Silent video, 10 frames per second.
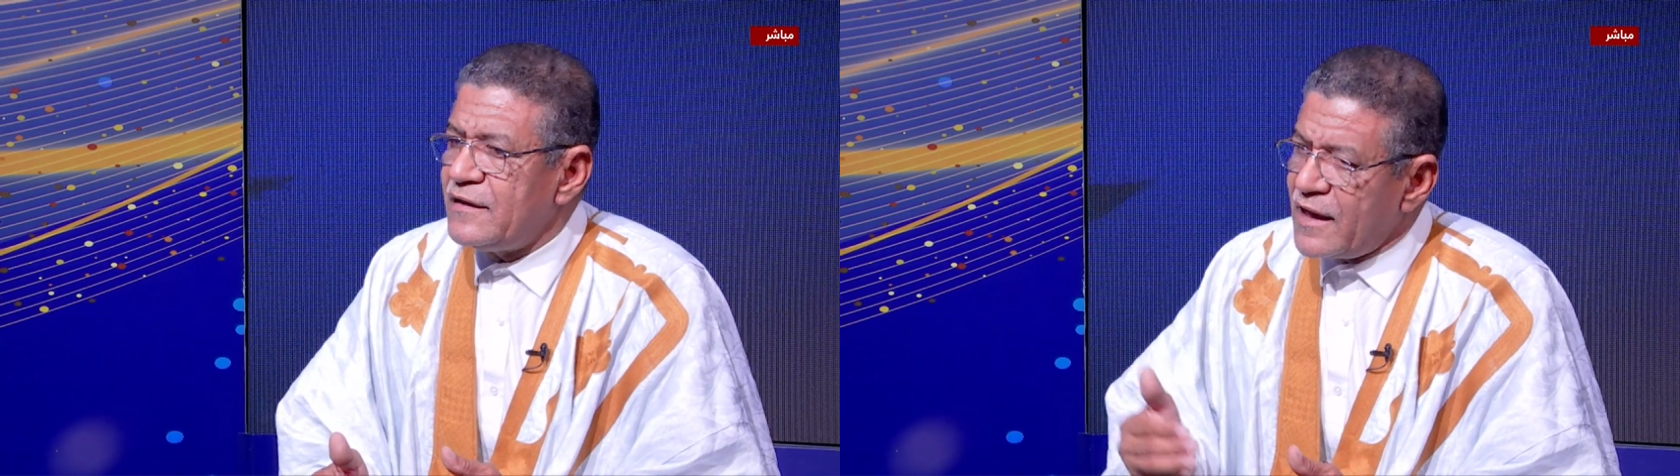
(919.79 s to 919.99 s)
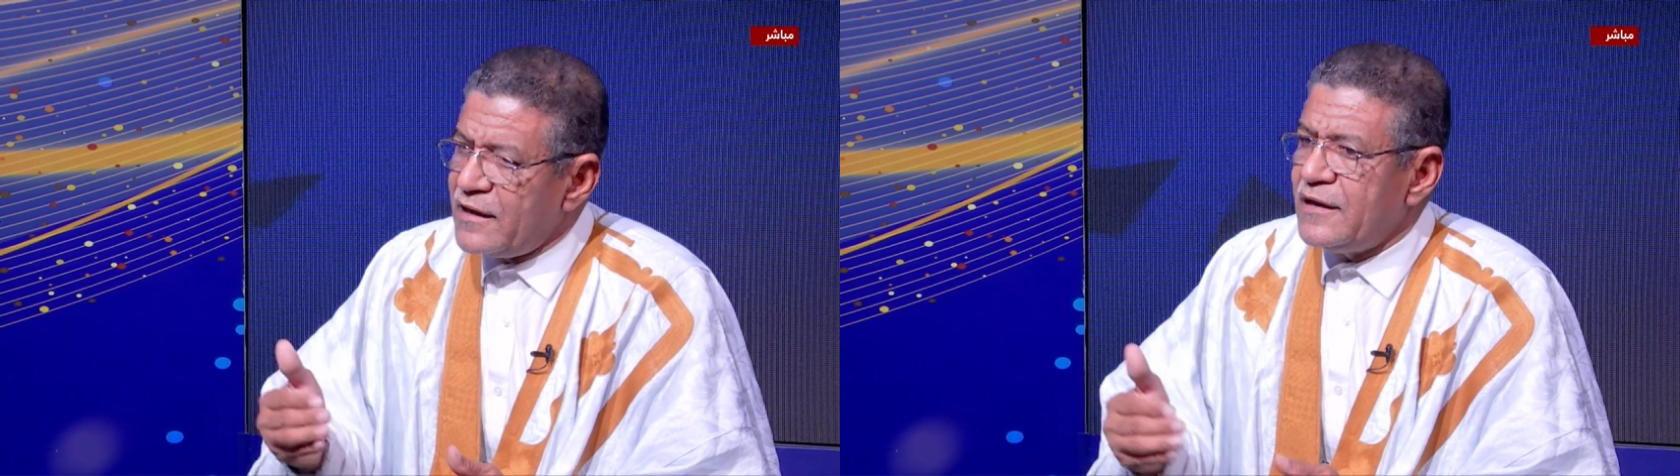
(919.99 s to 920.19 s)

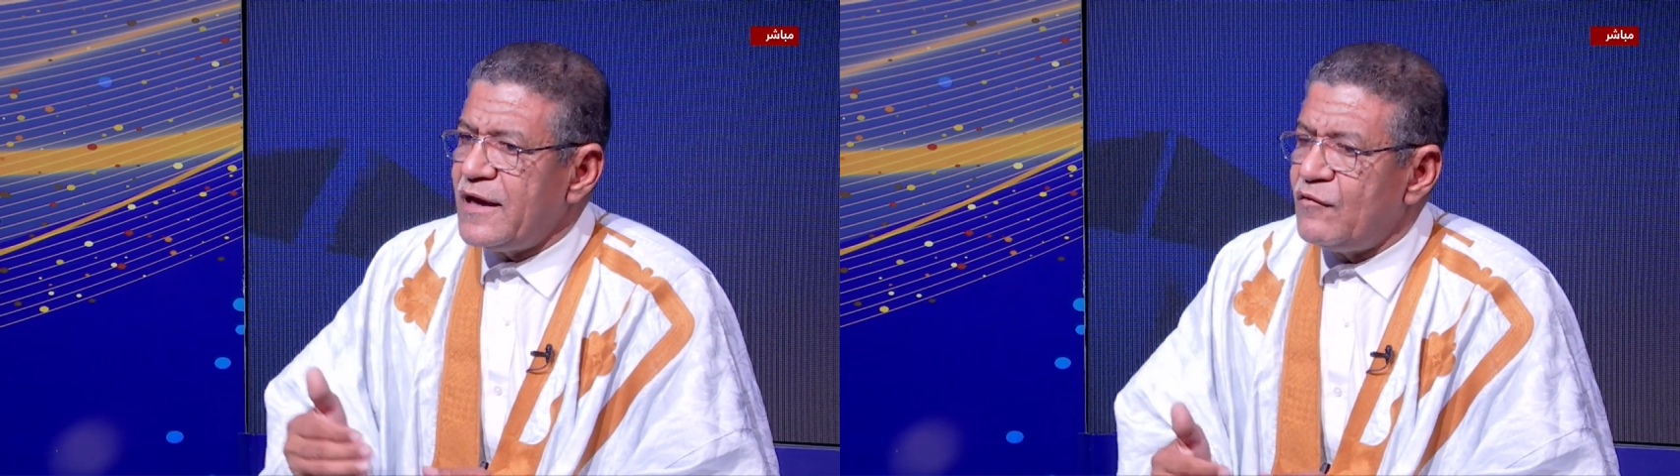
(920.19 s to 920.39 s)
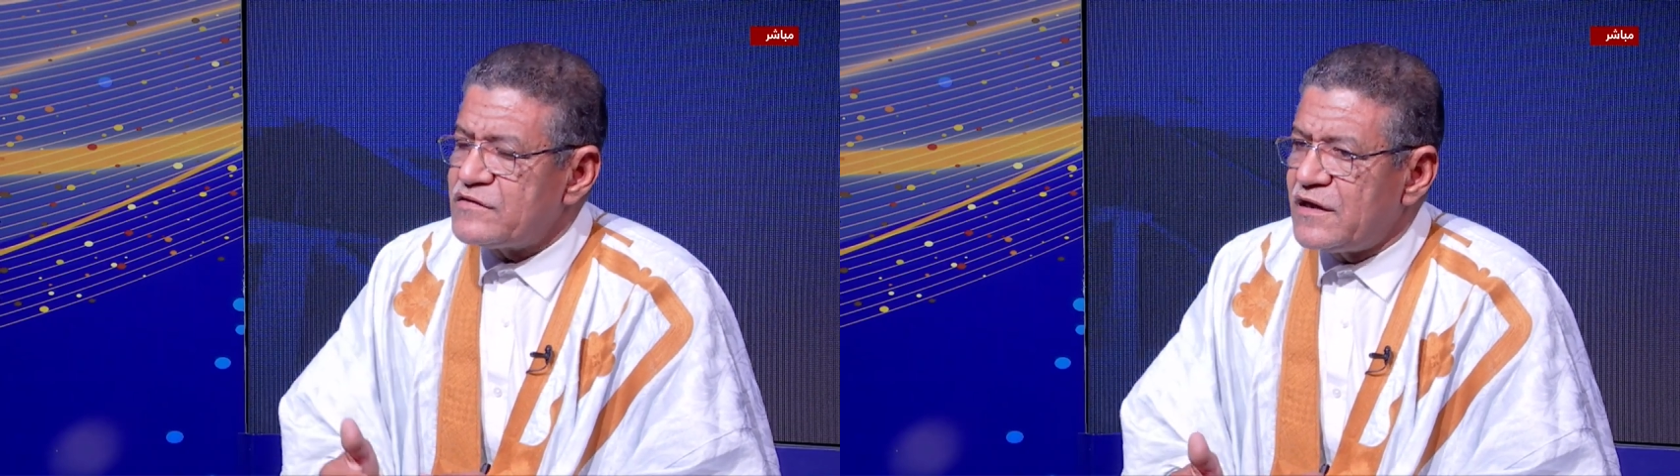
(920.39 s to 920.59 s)
كان
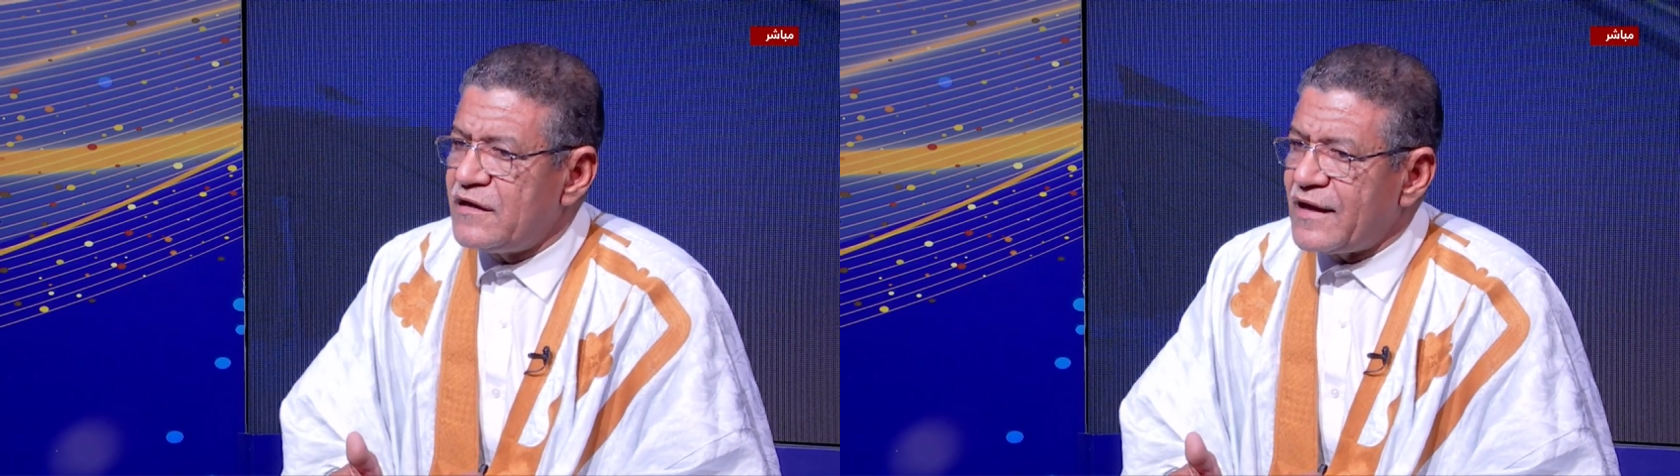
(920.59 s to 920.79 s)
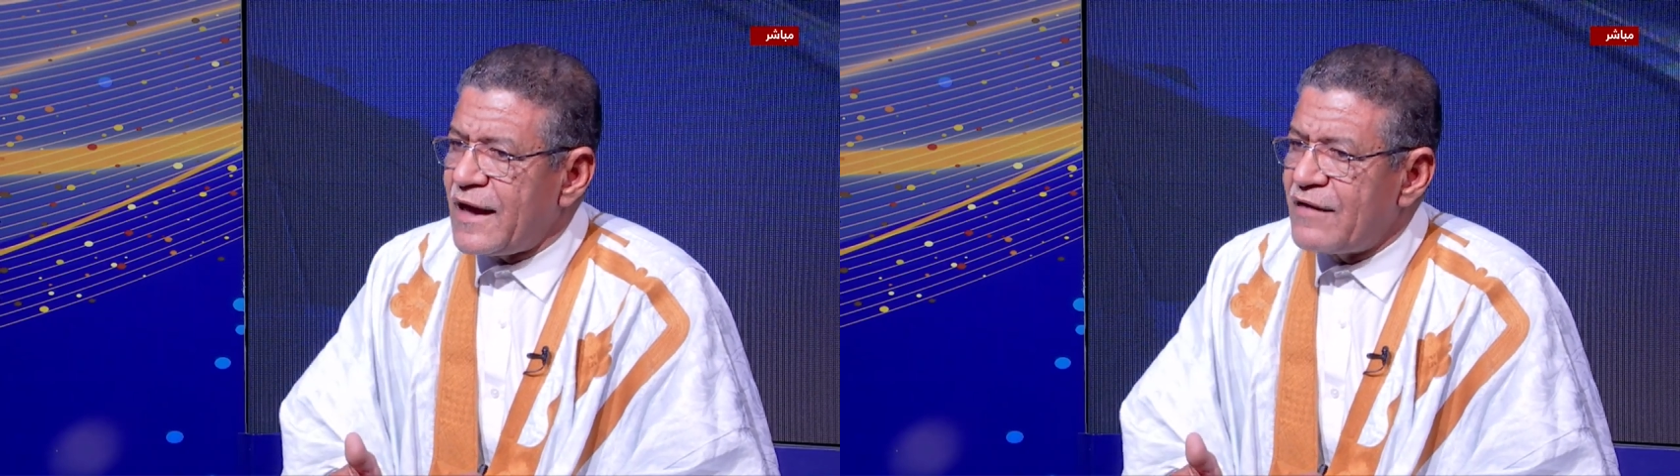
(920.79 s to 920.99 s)
حينها وزيرا
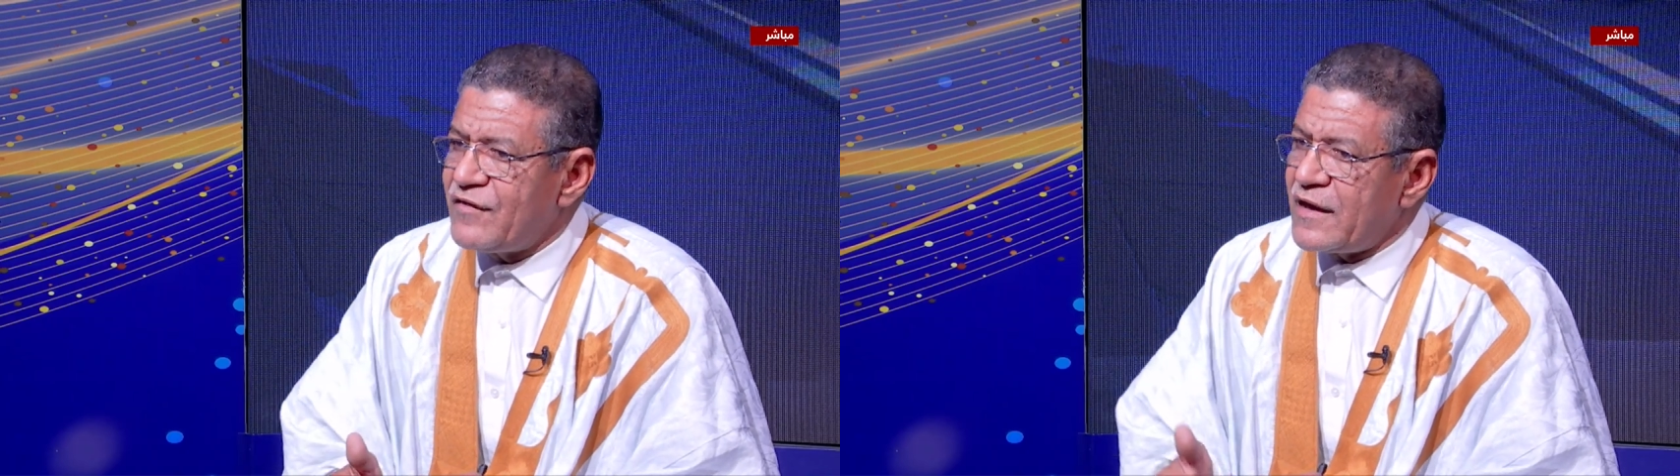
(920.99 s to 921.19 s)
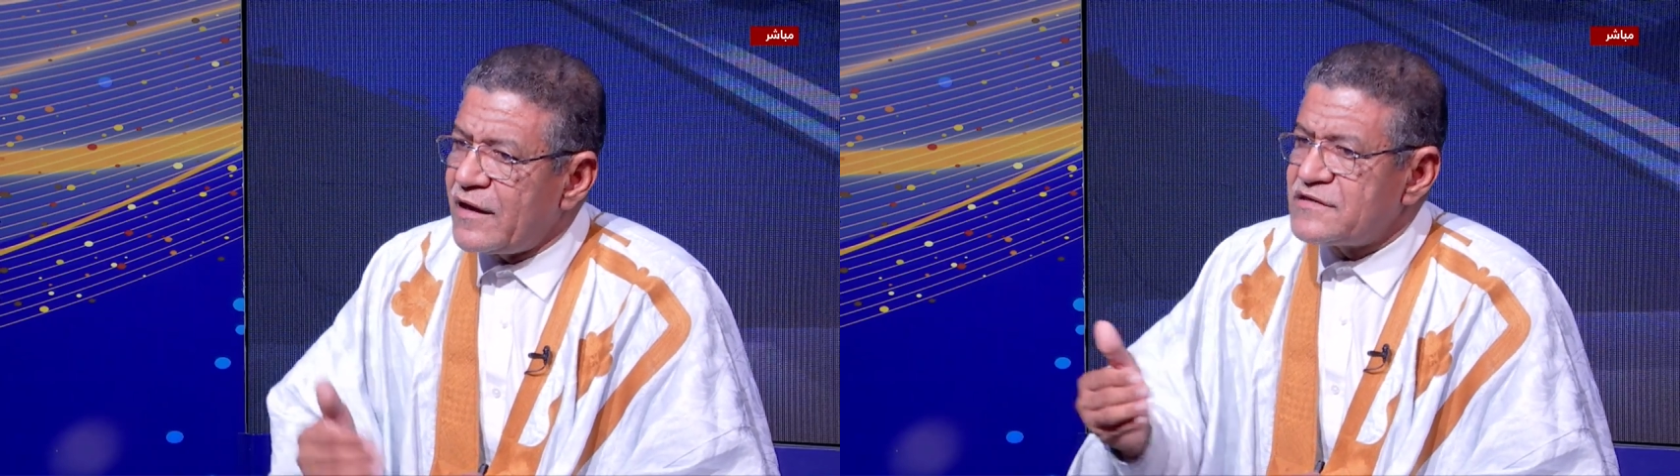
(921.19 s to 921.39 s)
للثقافه
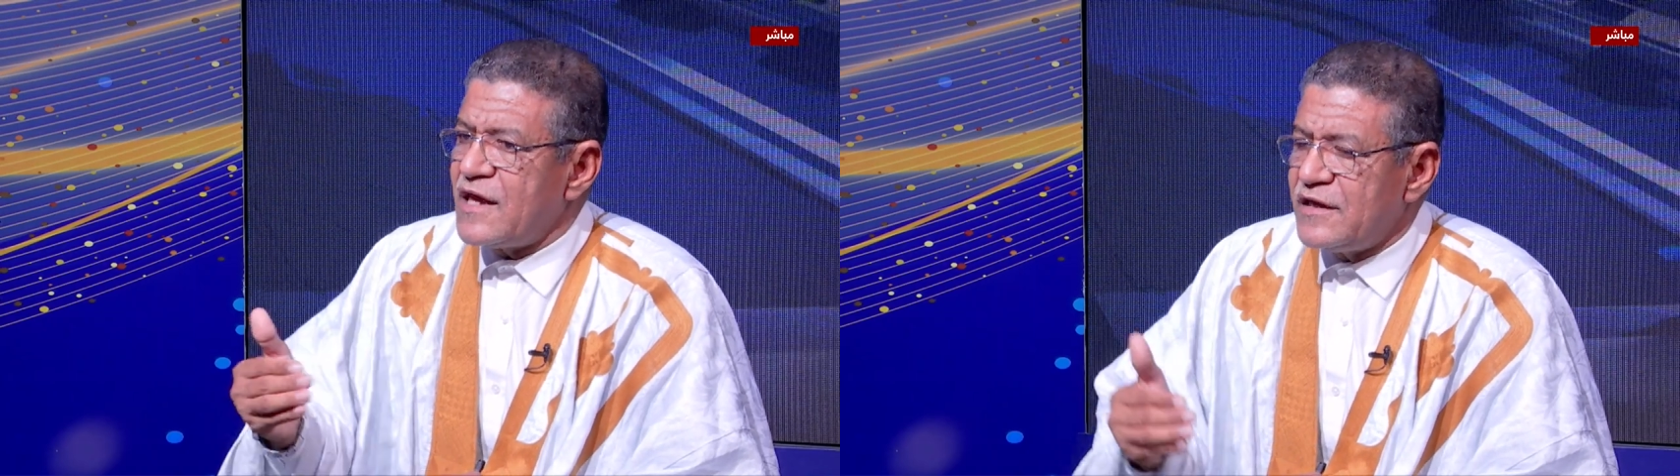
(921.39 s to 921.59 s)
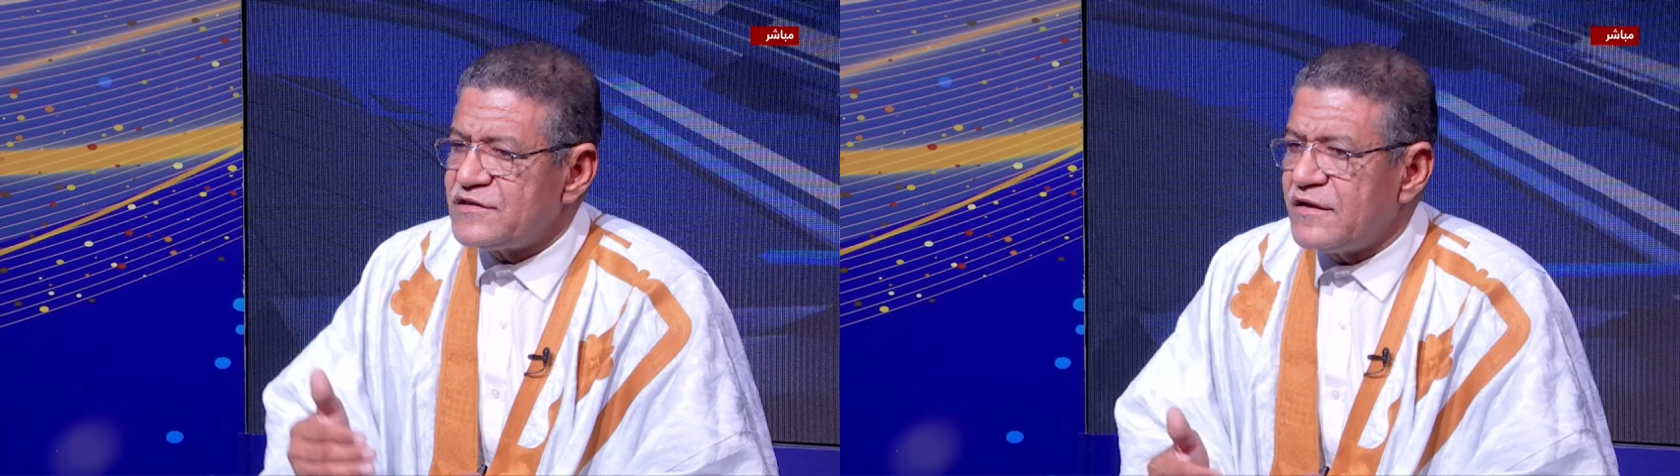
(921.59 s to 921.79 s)
كان رئيس هذه
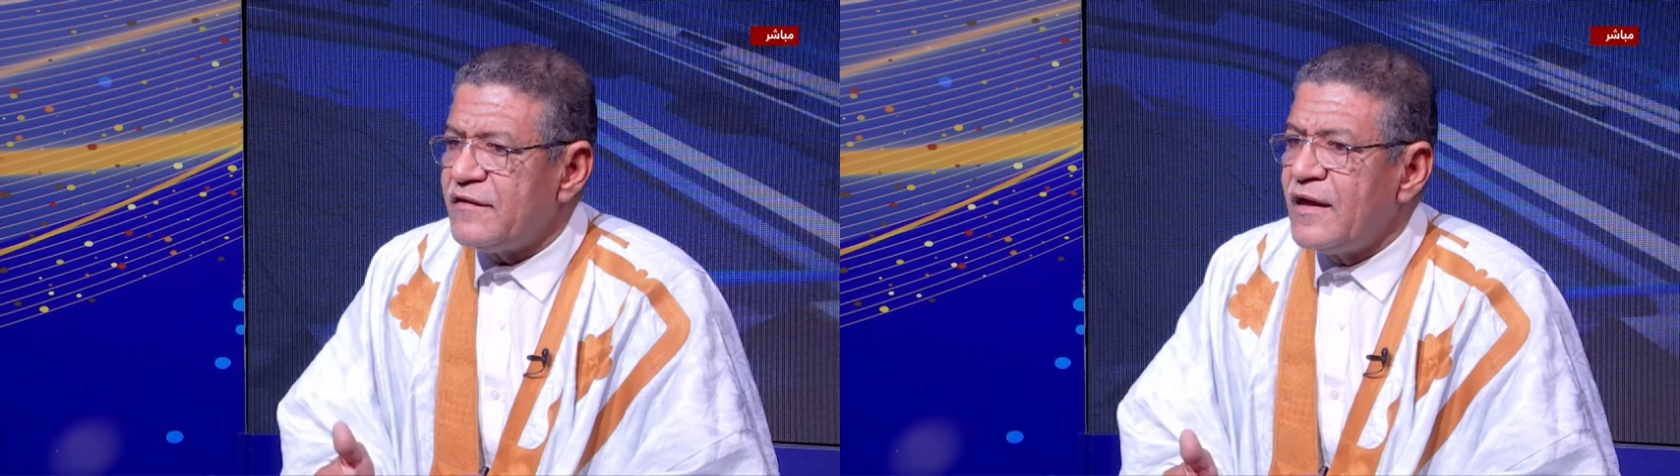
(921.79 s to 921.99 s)
اللجنه